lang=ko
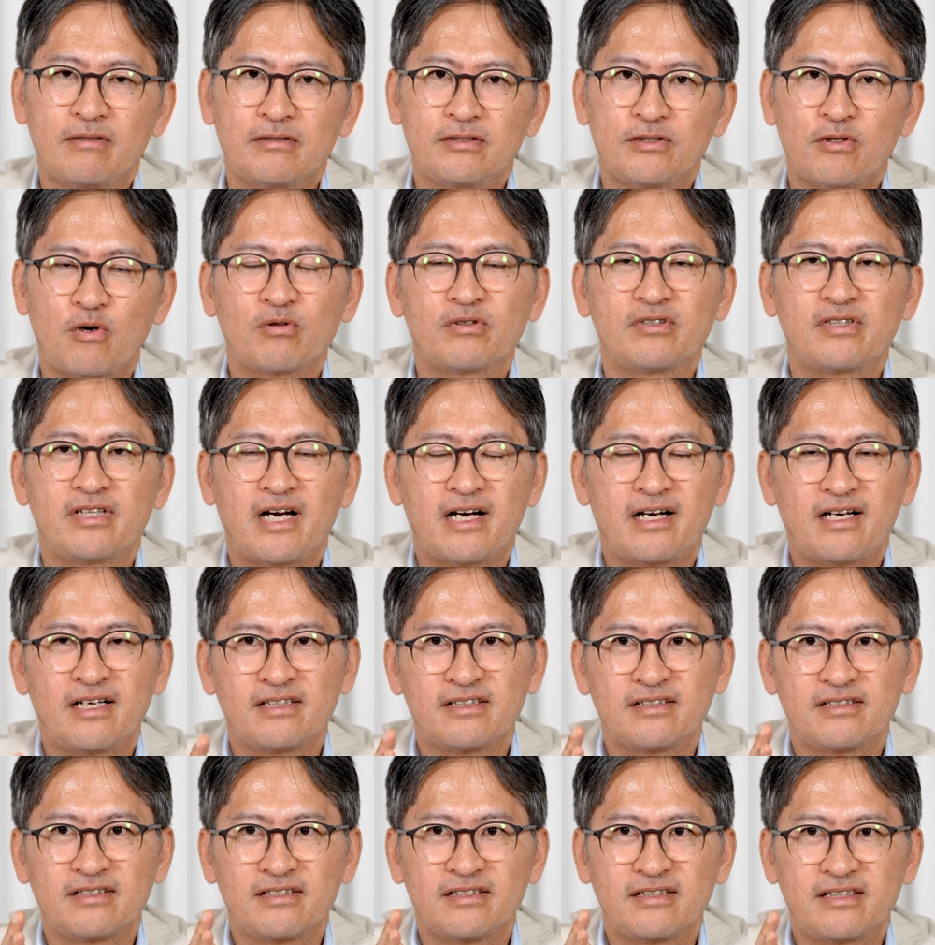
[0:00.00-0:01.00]

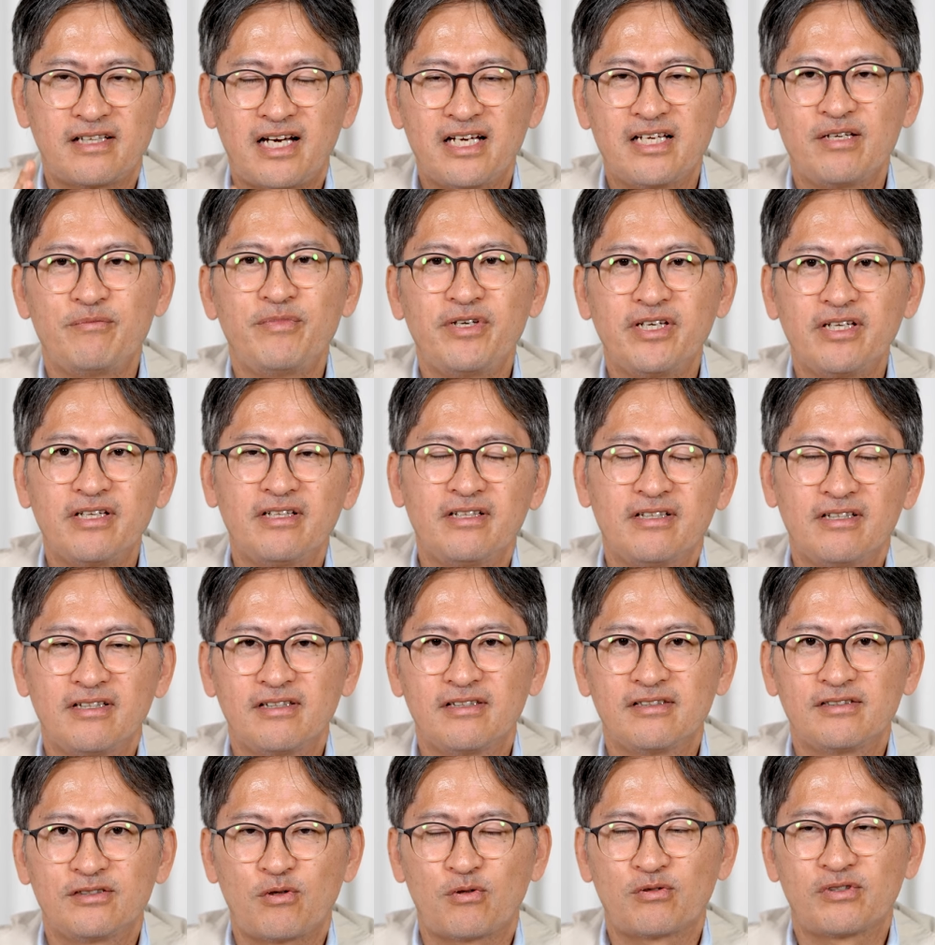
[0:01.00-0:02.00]
적당한 타이밍,
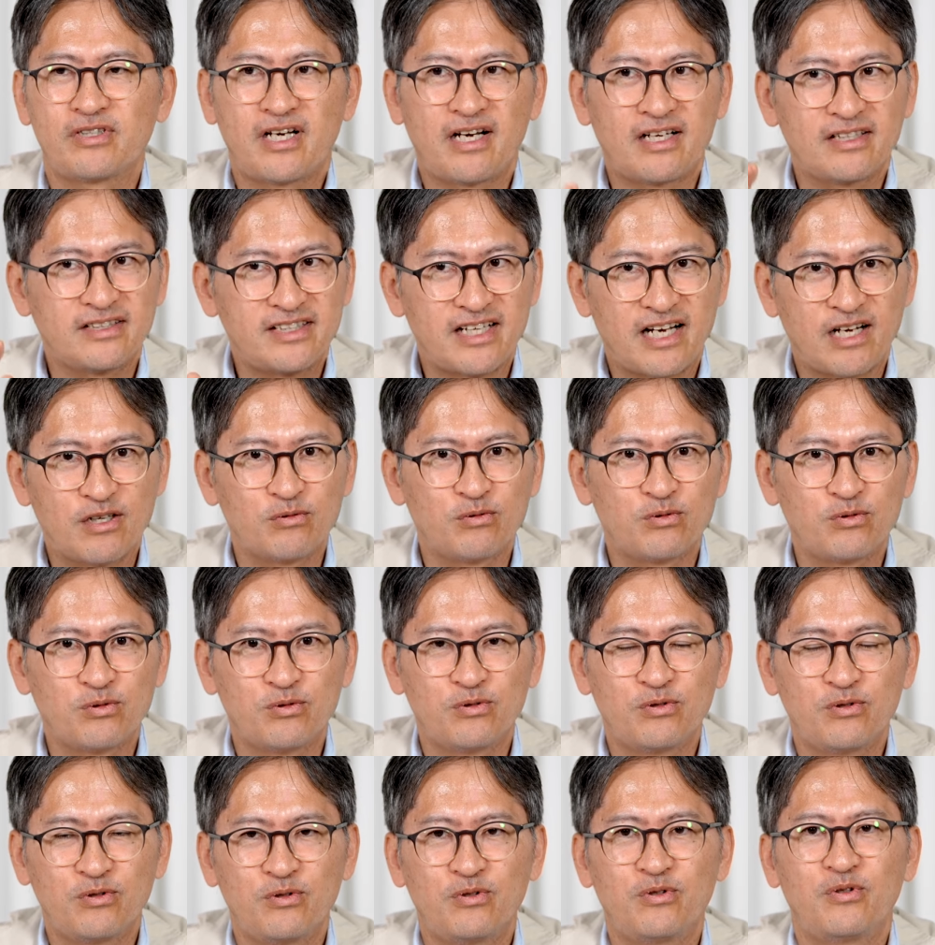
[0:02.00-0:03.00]
적당한
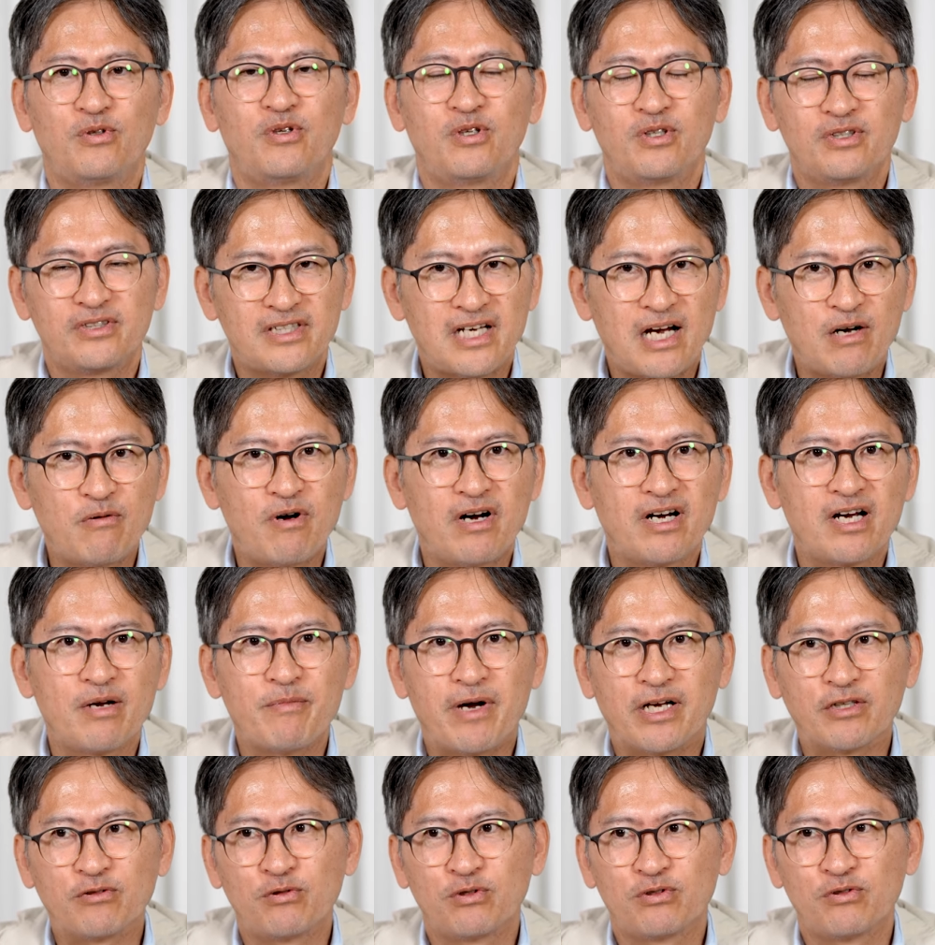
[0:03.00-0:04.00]
장소, 상황에
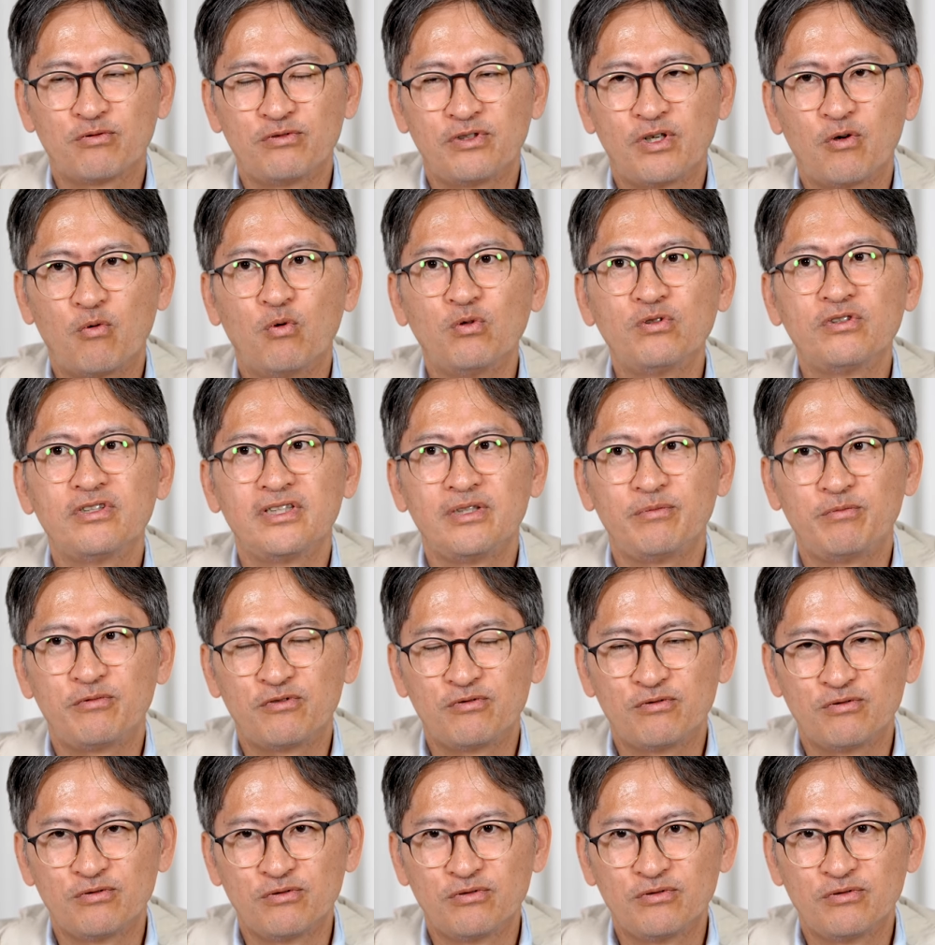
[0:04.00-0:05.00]
맞춰서 우리가 옷을
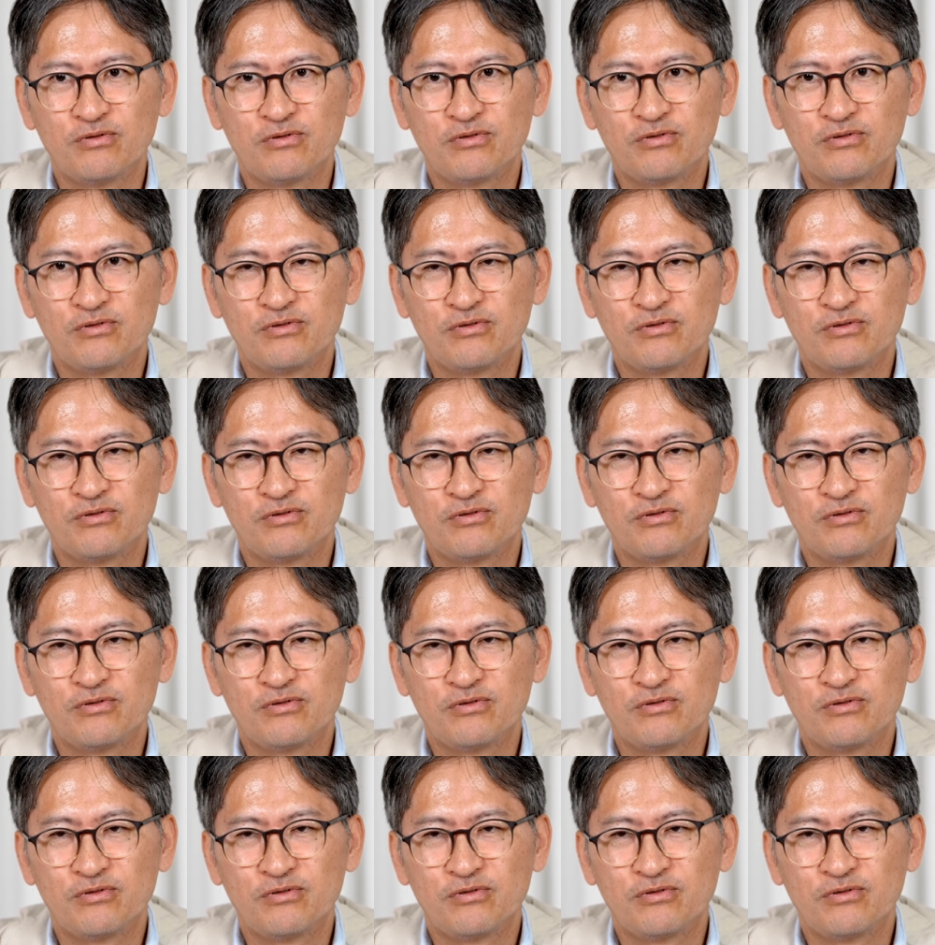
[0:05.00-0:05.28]
입고